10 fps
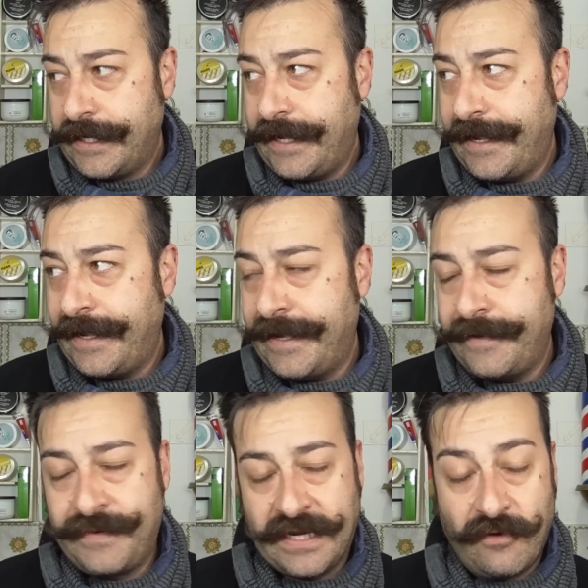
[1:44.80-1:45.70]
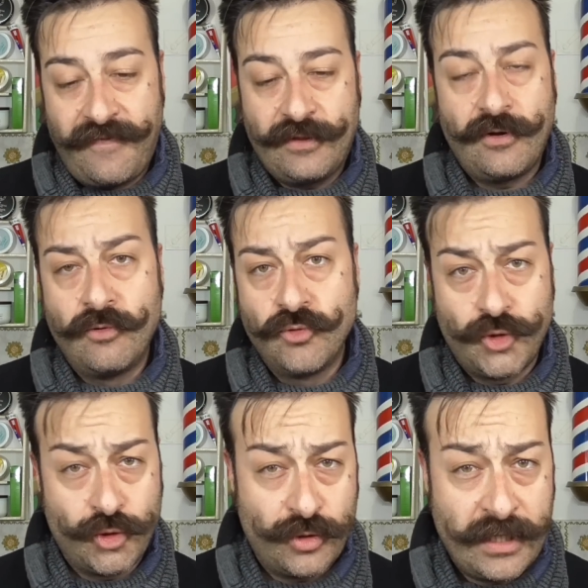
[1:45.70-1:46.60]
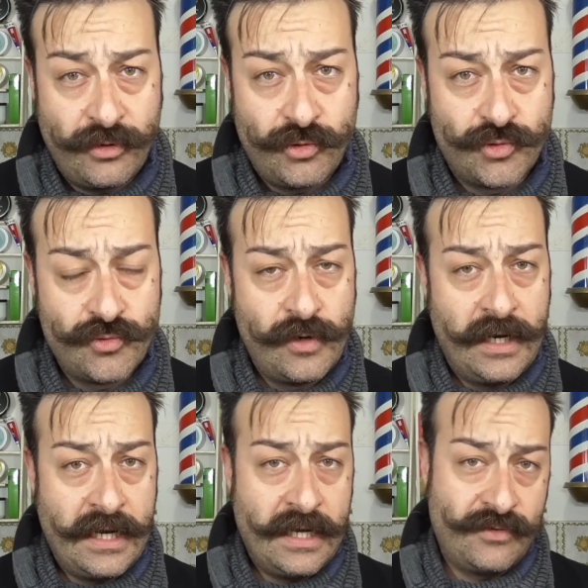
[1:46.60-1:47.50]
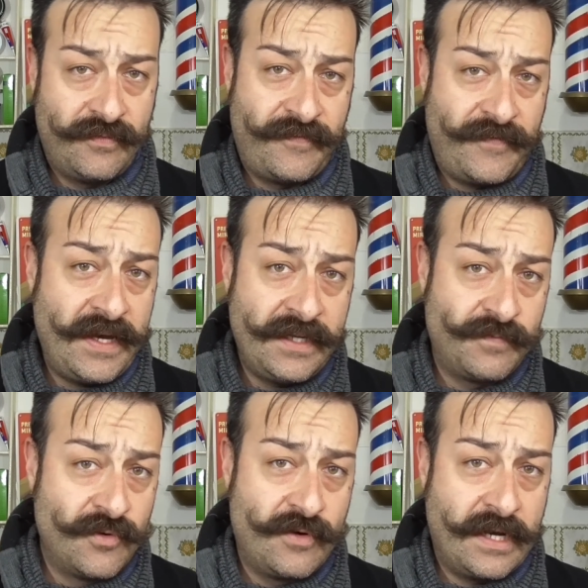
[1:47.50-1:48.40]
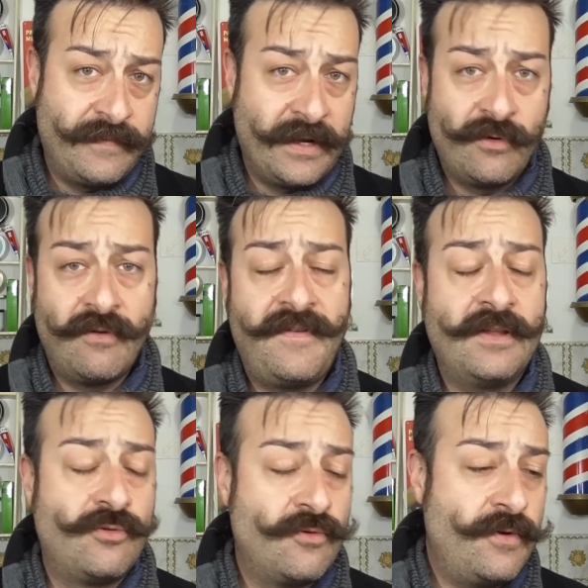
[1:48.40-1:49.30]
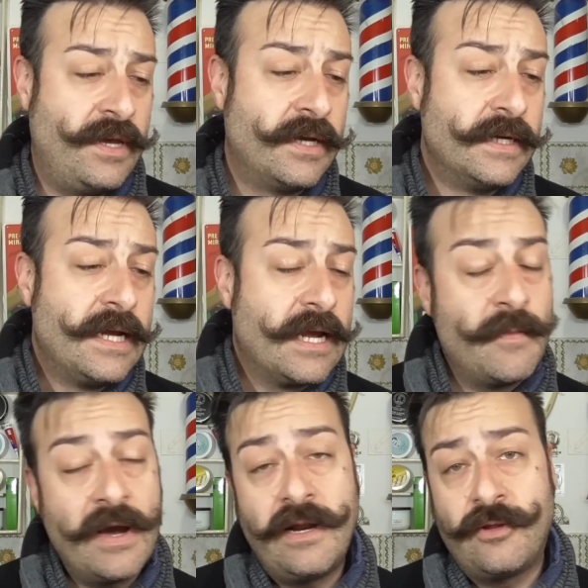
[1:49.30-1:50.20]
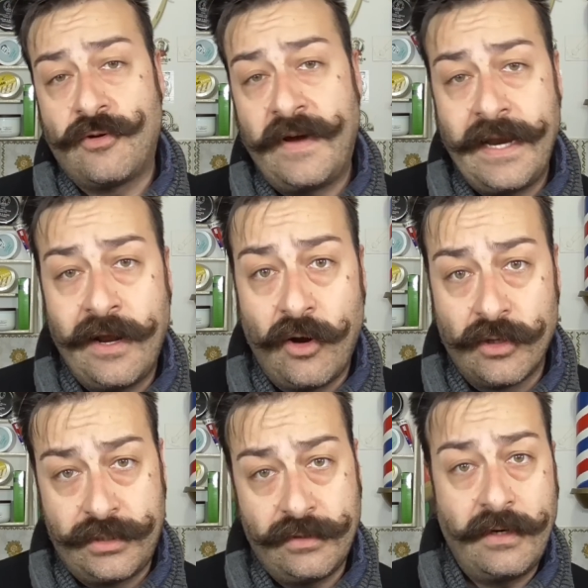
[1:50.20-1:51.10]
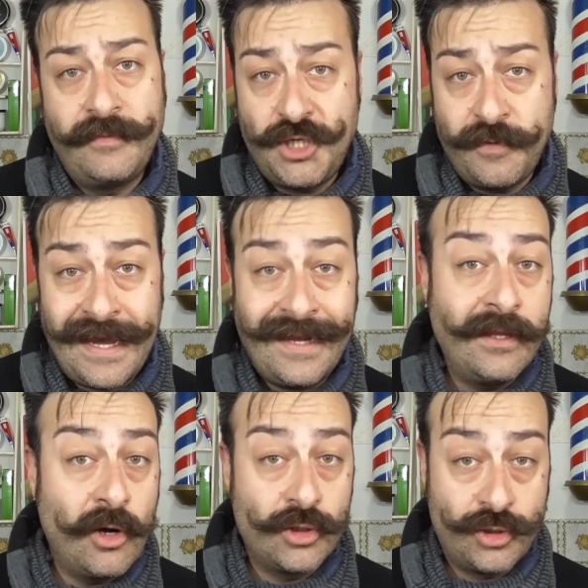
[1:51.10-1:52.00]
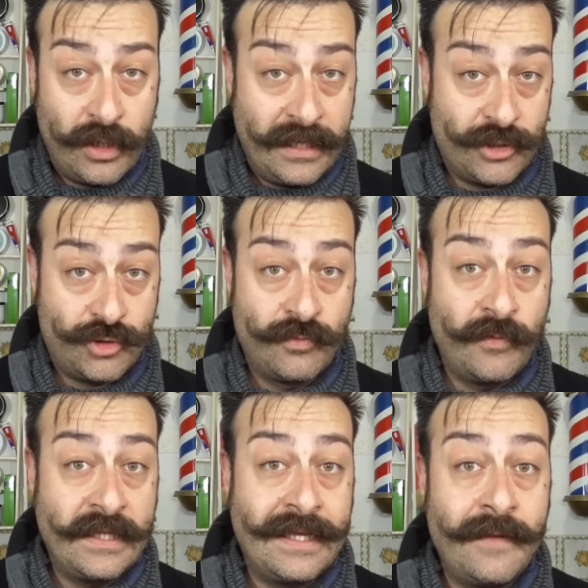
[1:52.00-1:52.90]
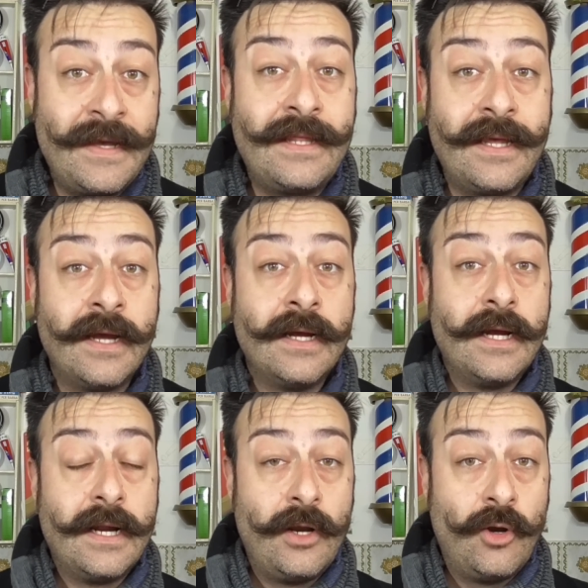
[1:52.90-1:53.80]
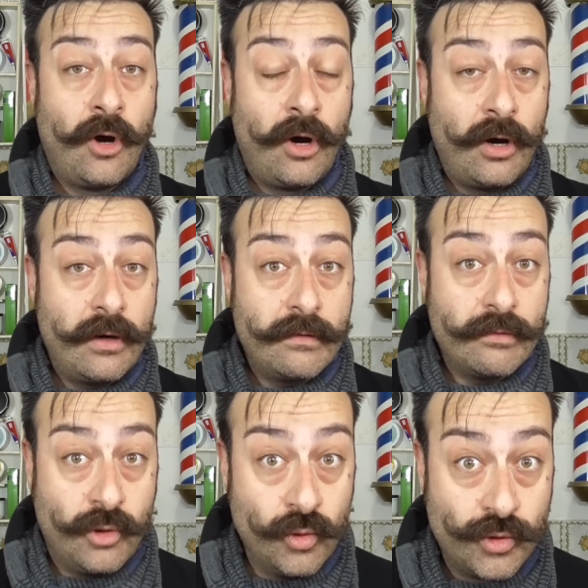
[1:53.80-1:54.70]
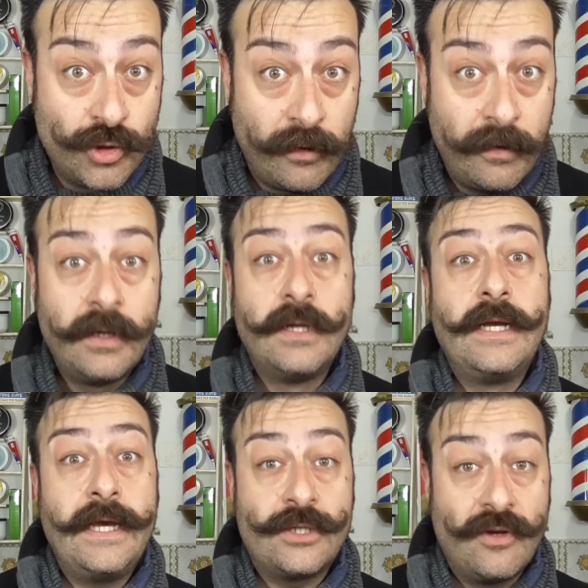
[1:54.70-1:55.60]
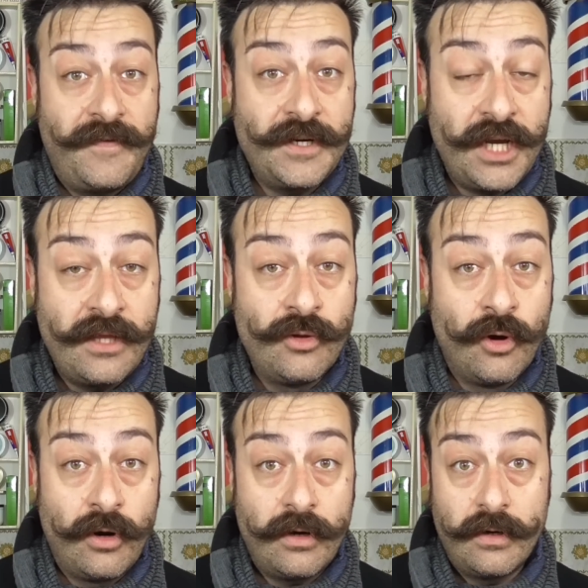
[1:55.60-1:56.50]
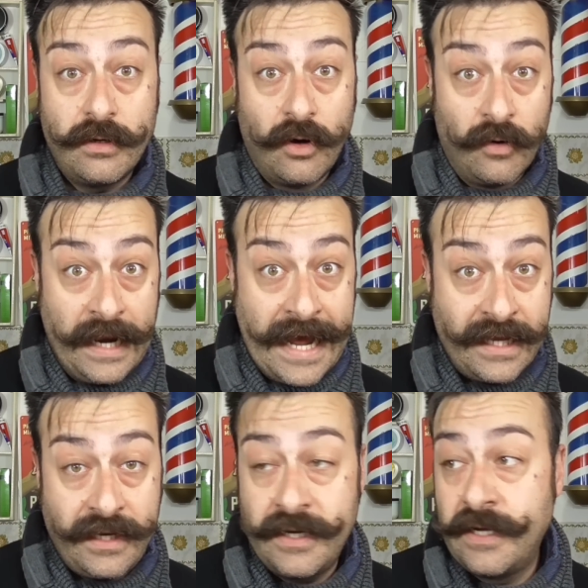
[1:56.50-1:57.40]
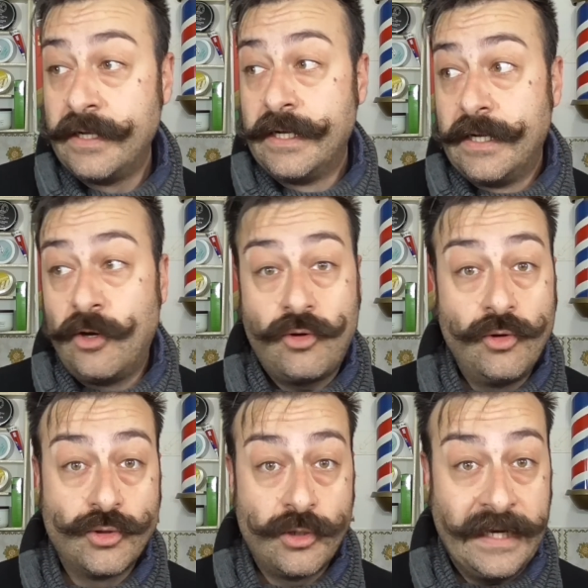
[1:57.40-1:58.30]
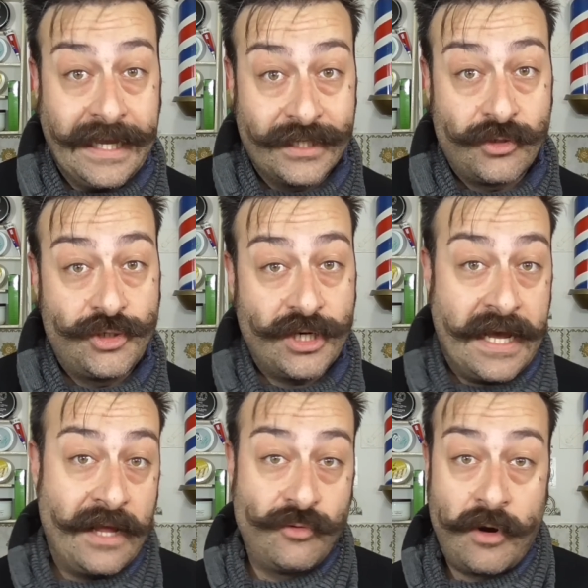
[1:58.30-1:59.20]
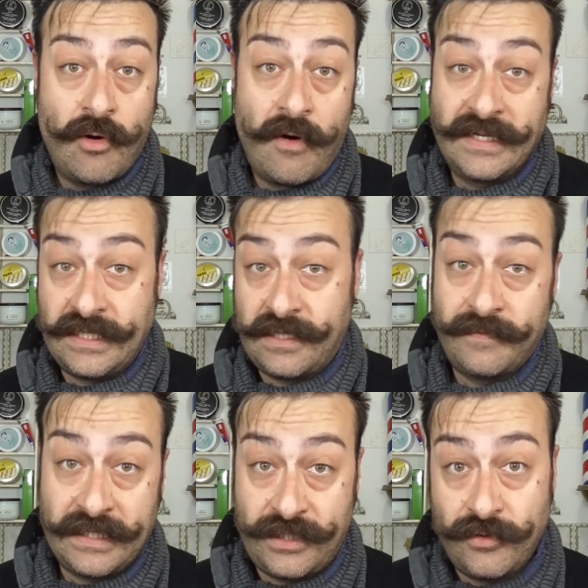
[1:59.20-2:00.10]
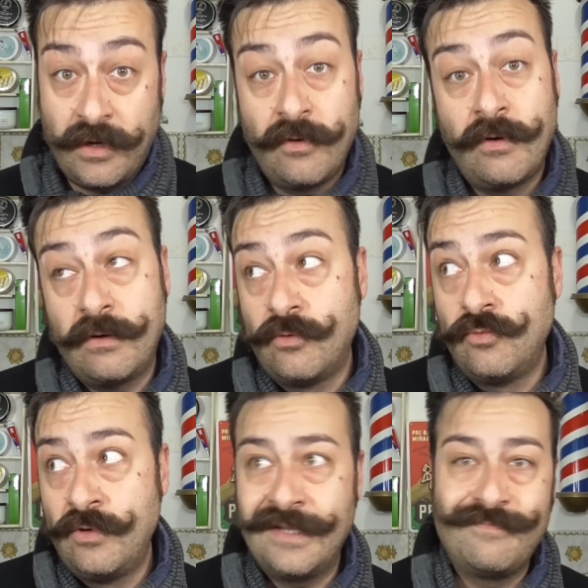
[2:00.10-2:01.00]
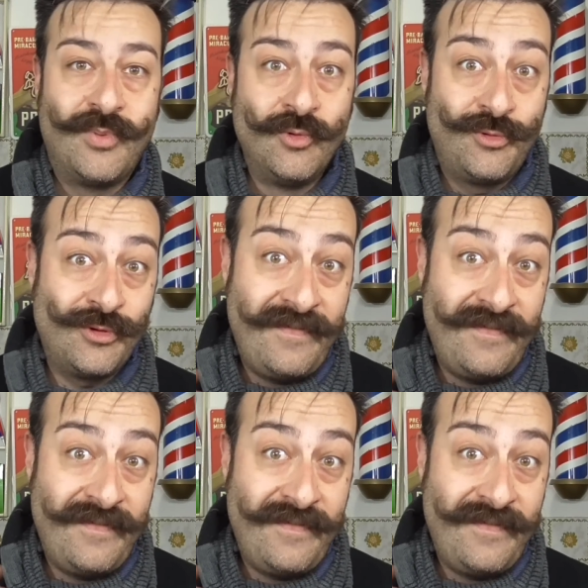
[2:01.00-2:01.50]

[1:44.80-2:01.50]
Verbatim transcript: eh, perché ho fatto l'annuncio soltanto sul, su Facebook, ma non l'ho fatto qui, che vengono a trovare il negozio. Amici miei, il negozio adesso momentaneamente l'ho chiuso e sto facendo online. L'ho chiuso perché sto cercando una nuova sistemazione, un, un punto